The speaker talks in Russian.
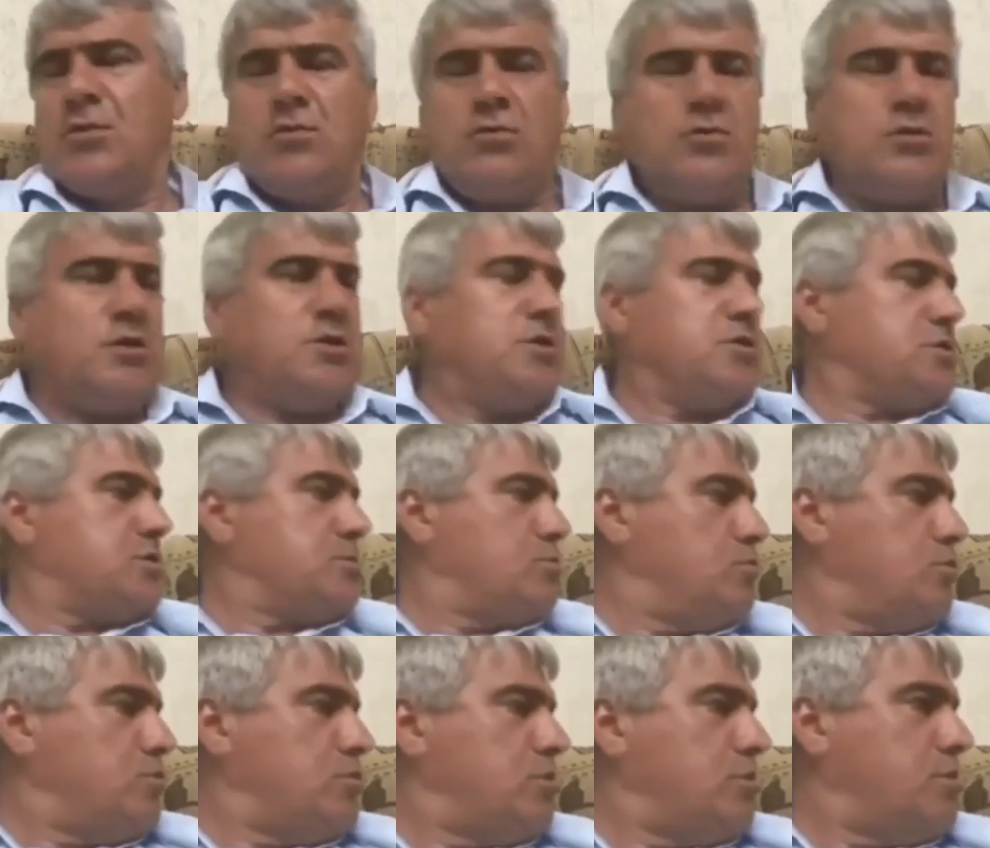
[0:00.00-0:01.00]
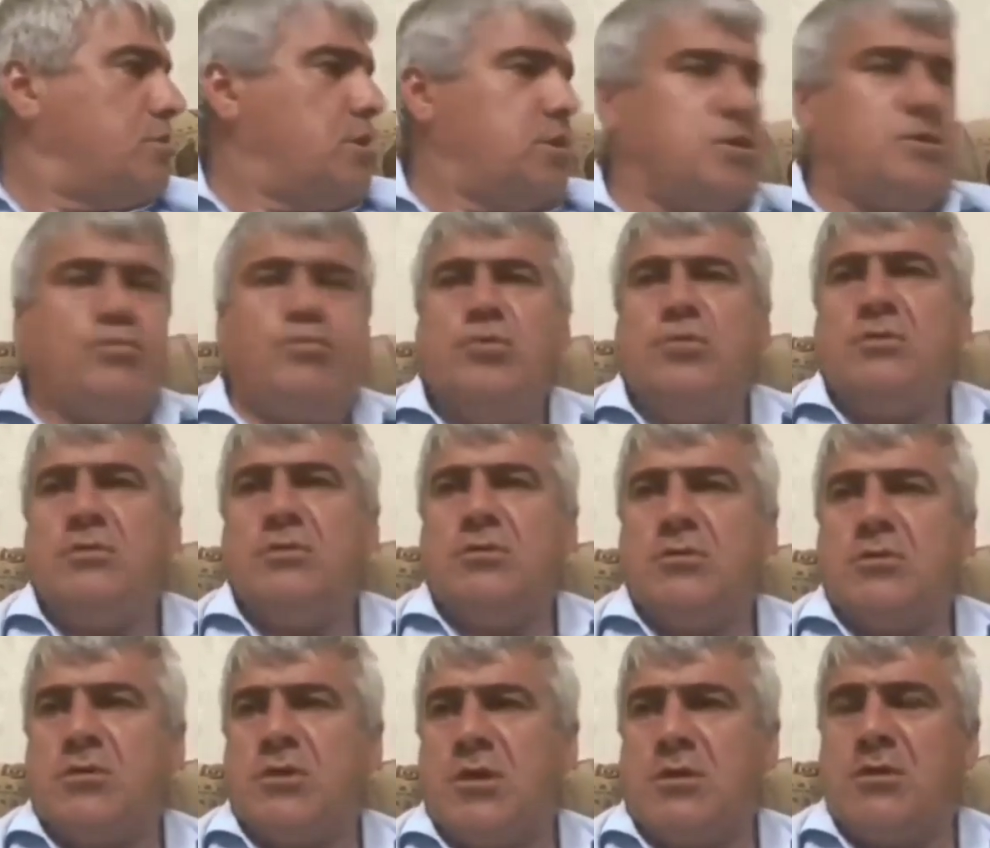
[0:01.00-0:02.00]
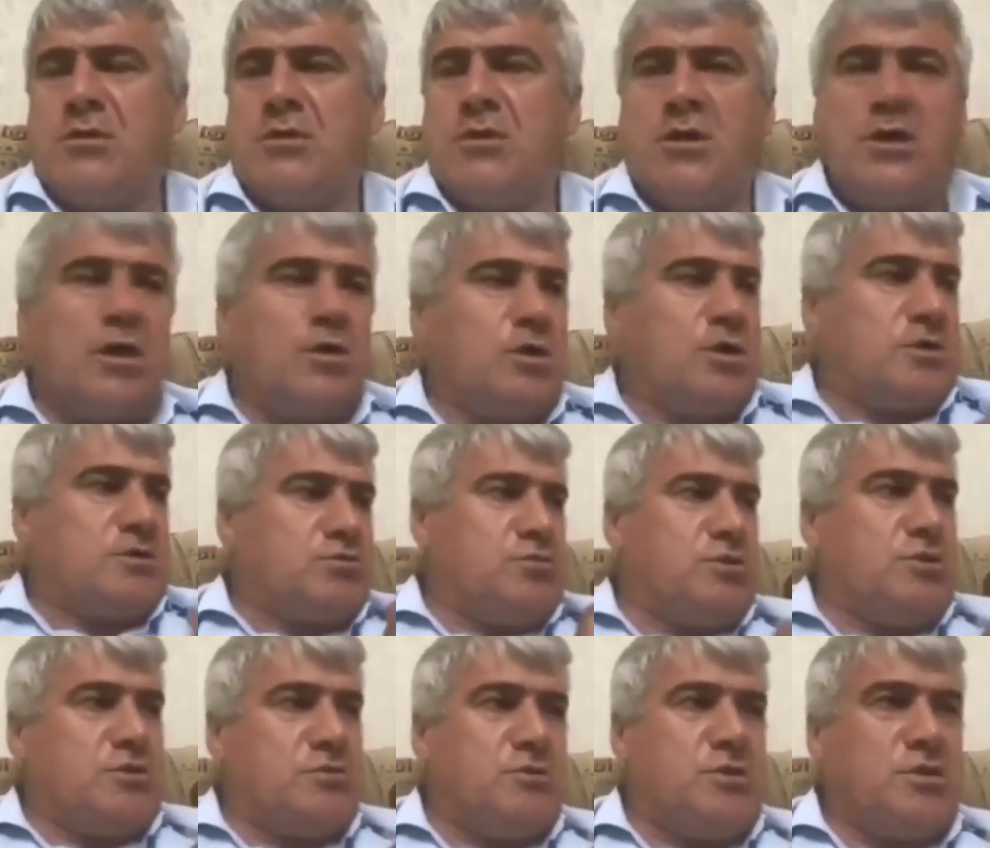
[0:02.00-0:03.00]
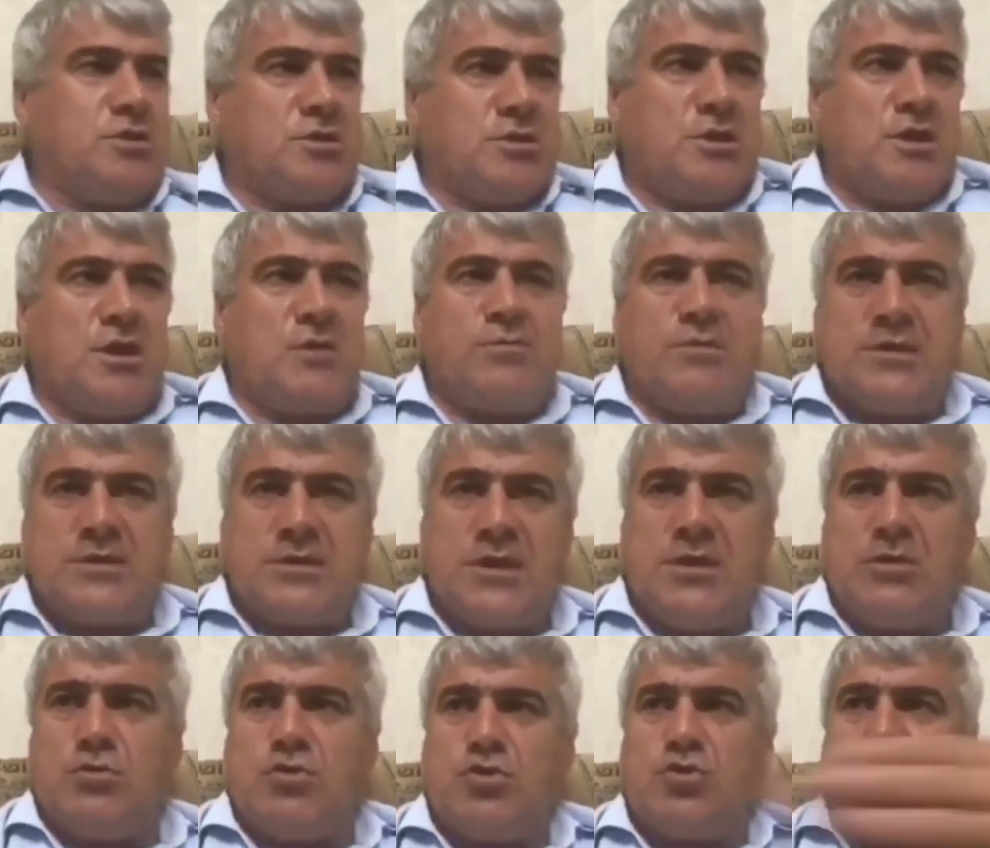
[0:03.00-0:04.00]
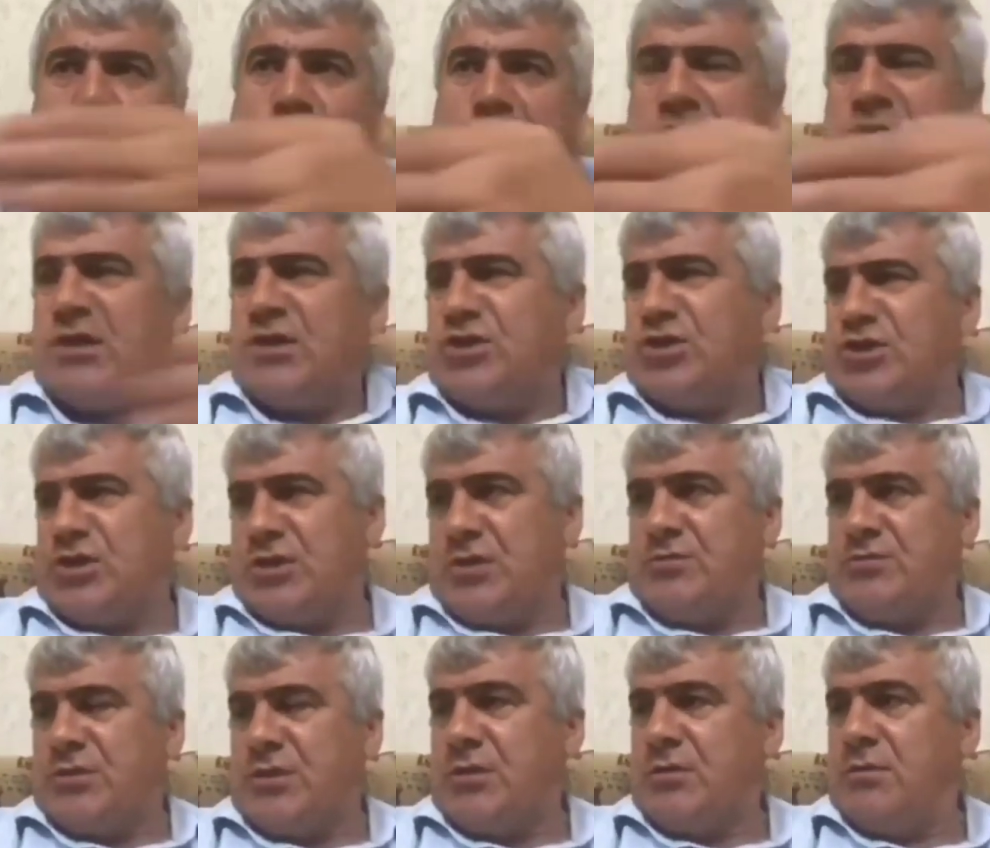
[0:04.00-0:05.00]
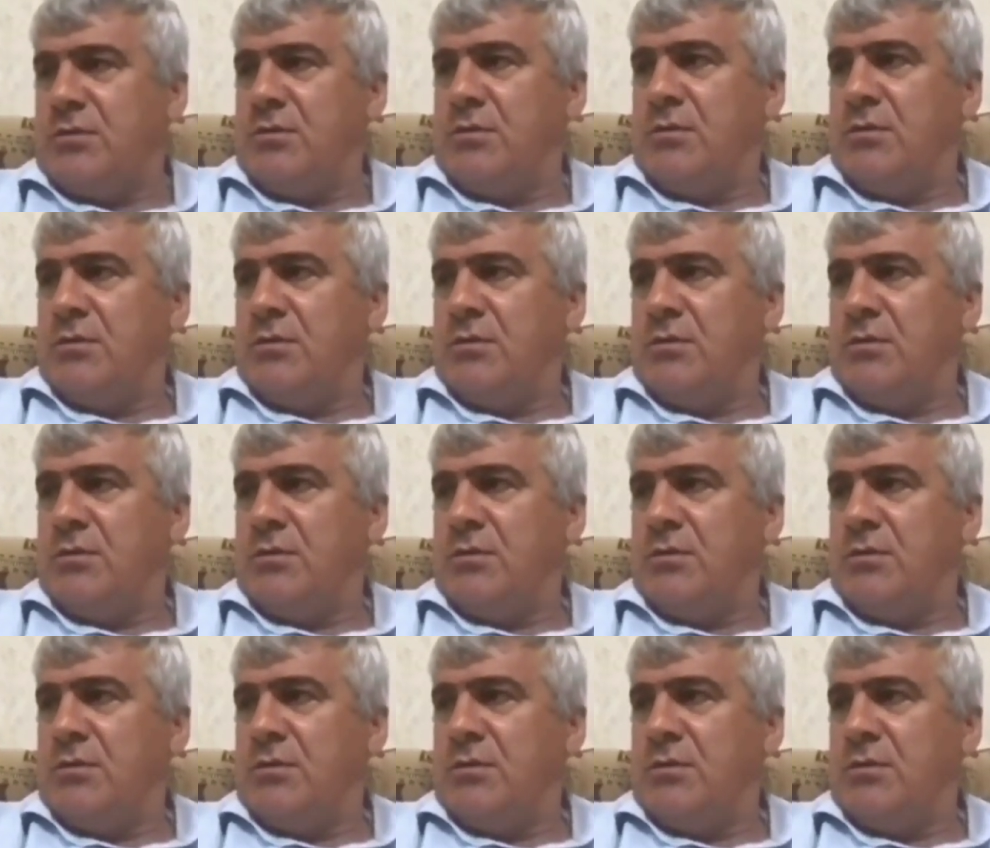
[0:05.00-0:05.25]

Он на них смотрит, я не понял, говорит, как это, я на своей земле знак поставить, должен у вас разрешение взять.